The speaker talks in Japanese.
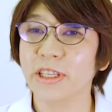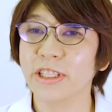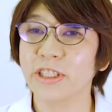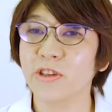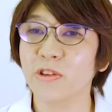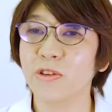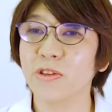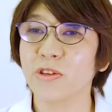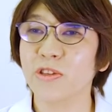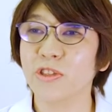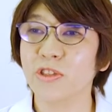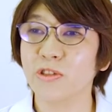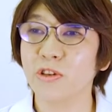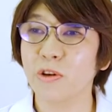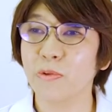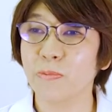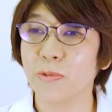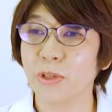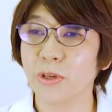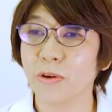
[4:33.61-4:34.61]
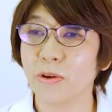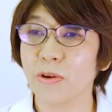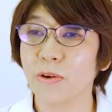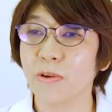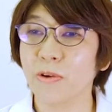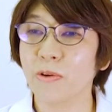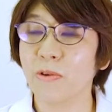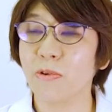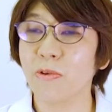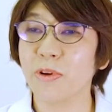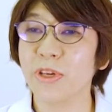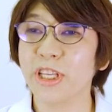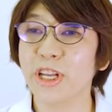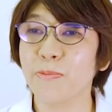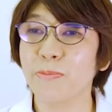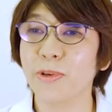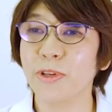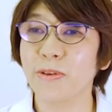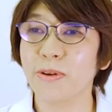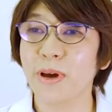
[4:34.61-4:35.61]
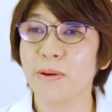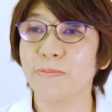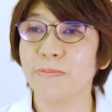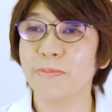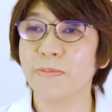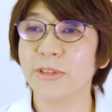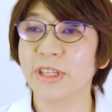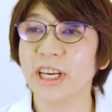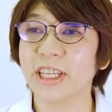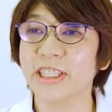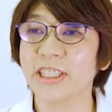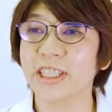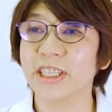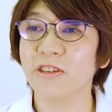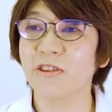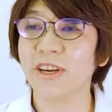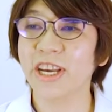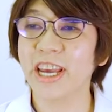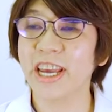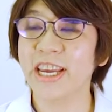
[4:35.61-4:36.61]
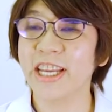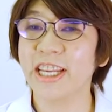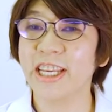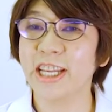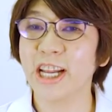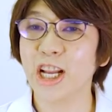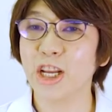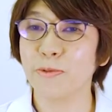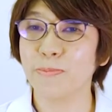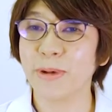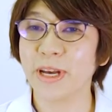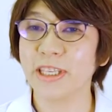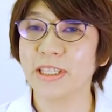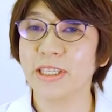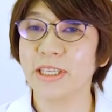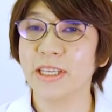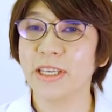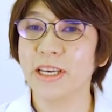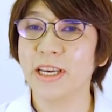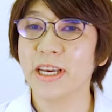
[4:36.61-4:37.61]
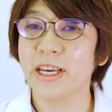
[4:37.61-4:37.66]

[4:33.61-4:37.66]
匂いの強いもの、こういったものはムカつきの原因になります。